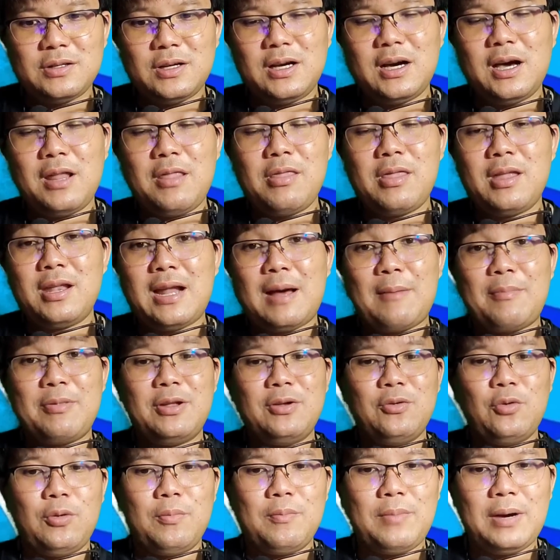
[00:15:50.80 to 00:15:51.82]
เงินสนับส
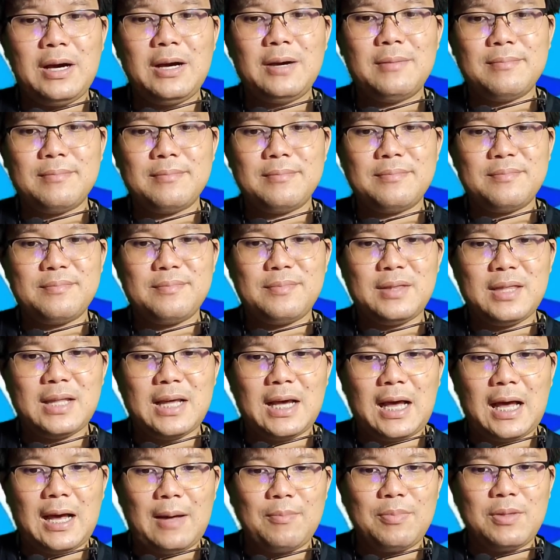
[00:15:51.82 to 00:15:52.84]
นุนเพิ่ม
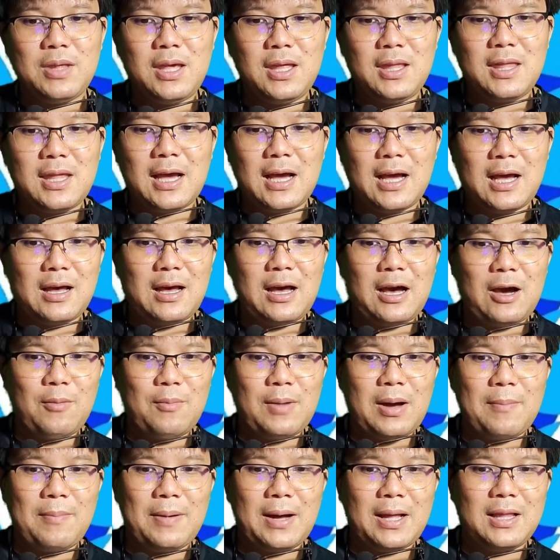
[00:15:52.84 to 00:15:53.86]
นะครับที่จะเข้า
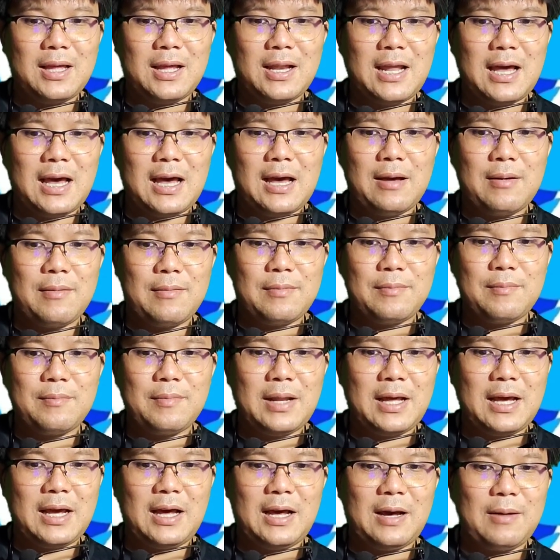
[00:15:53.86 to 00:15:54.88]
มาพัฒนา
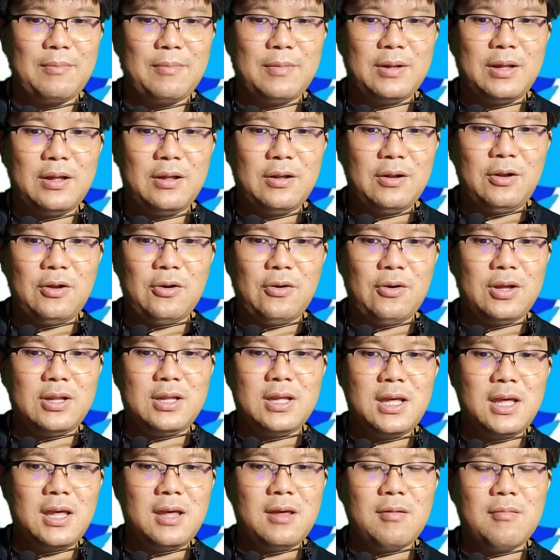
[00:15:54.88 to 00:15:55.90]
นะครับโดย
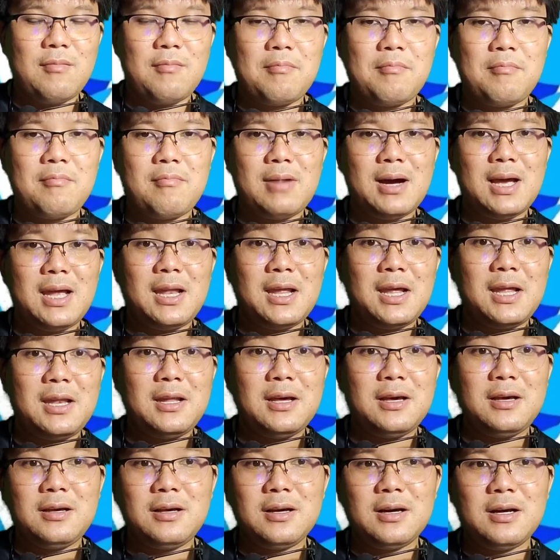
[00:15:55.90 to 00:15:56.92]
ที่ไม่ได้
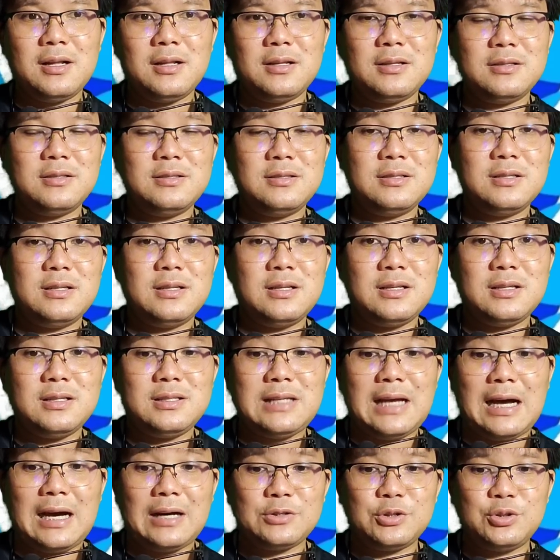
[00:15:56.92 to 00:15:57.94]
ดึงเงิน
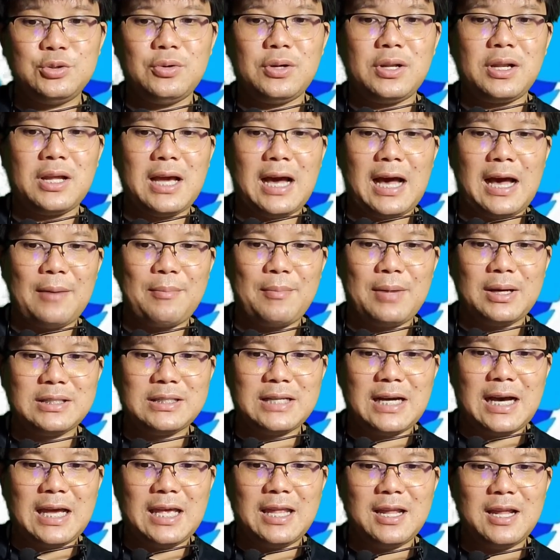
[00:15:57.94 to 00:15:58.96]
จากส่วนกลางมา
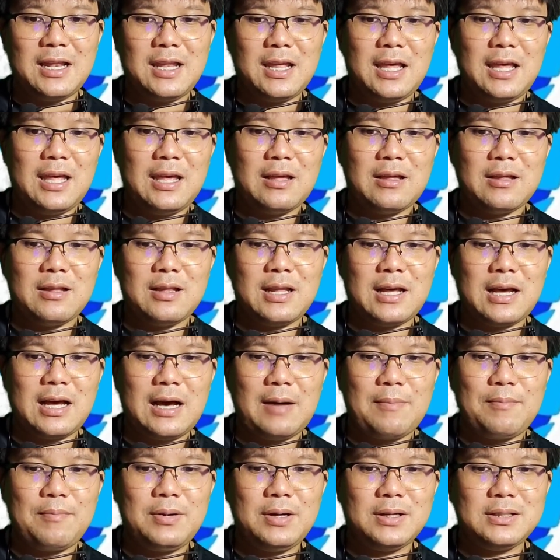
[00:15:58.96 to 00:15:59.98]
ใช้นั่นเองนะค
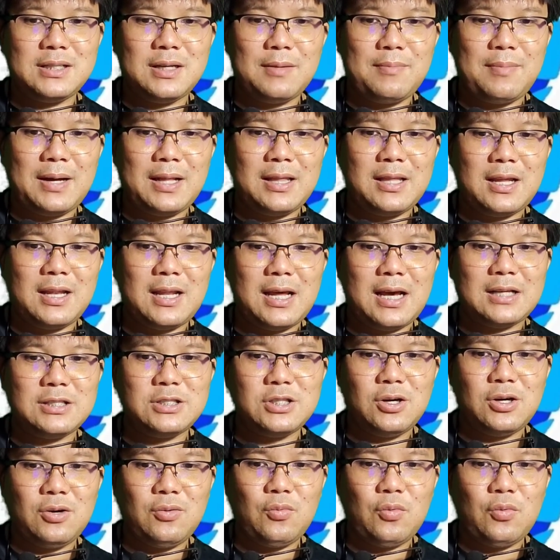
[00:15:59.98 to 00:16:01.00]
รับเพื่อจะพัฒนา
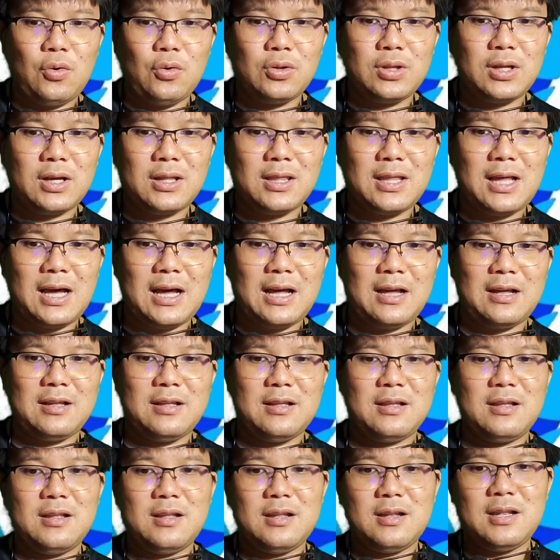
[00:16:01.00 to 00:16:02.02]
ช่ว่ต่า
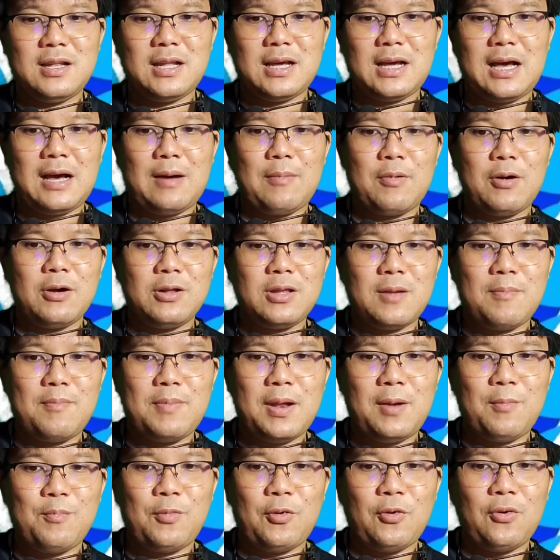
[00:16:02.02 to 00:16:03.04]
งๆนะครับก็จะ
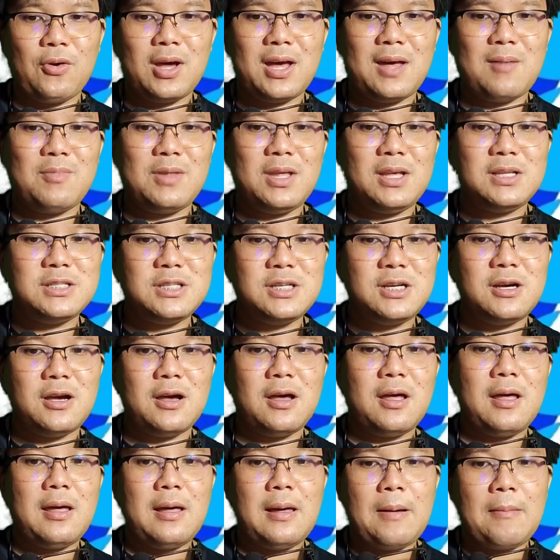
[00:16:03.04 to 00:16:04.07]
เป็นโปรแกรมที่ชื่อ
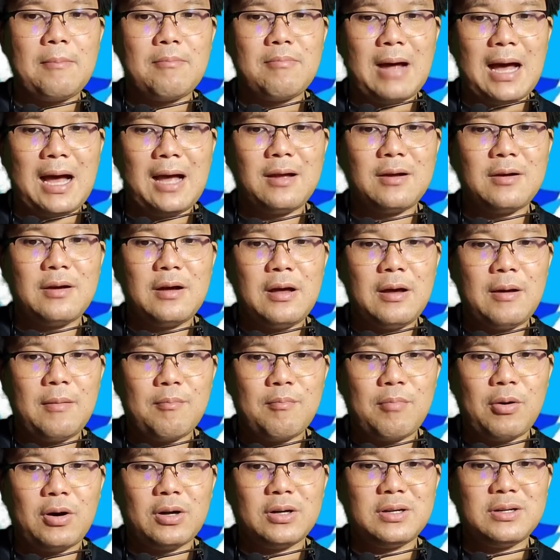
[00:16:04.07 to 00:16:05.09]

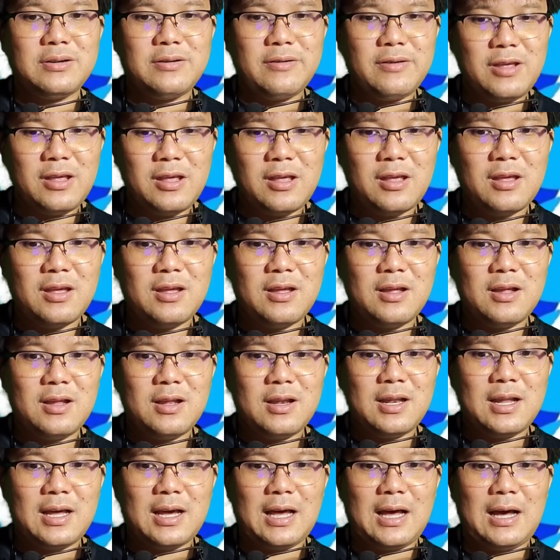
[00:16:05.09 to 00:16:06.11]
Backbounty
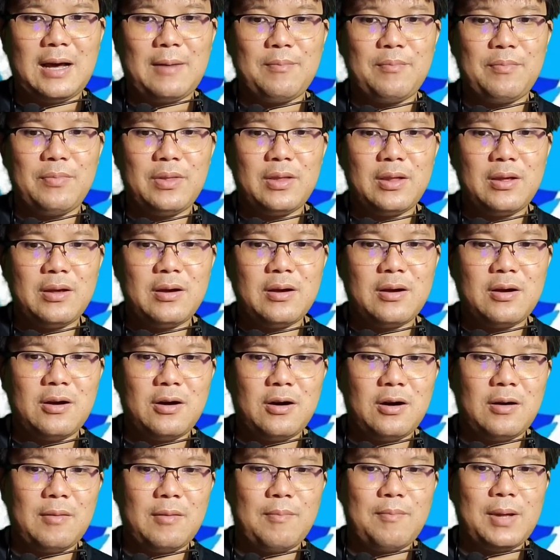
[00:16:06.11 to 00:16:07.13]
นะครับ
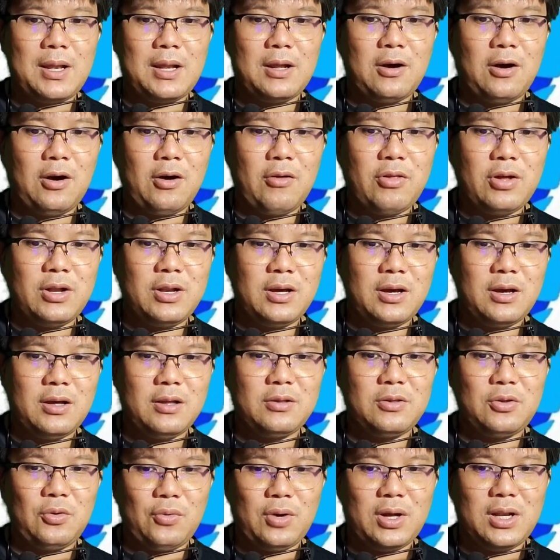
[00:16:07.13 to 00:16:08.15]
ก็เป็นข้อเสนอ
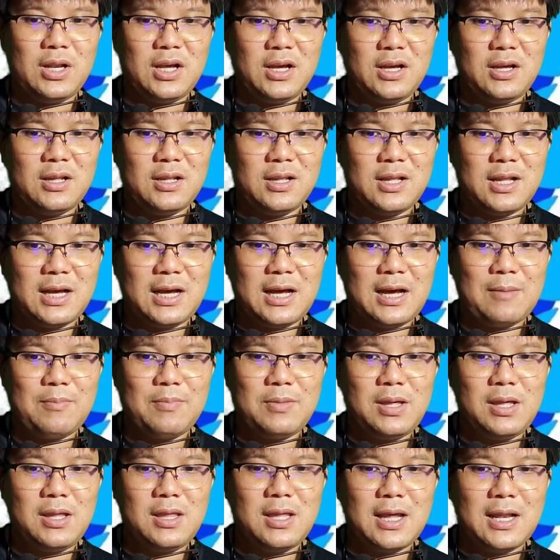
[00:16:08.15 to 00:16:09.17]
ตัวหนึ่งนะครับ
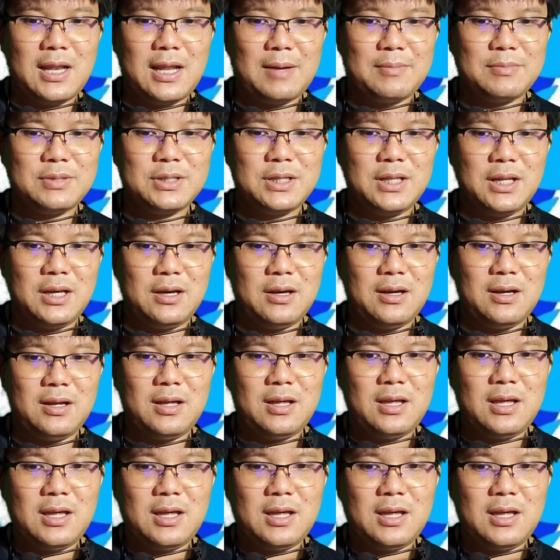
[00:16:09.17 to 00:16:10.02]
ที่จะนำเสนอ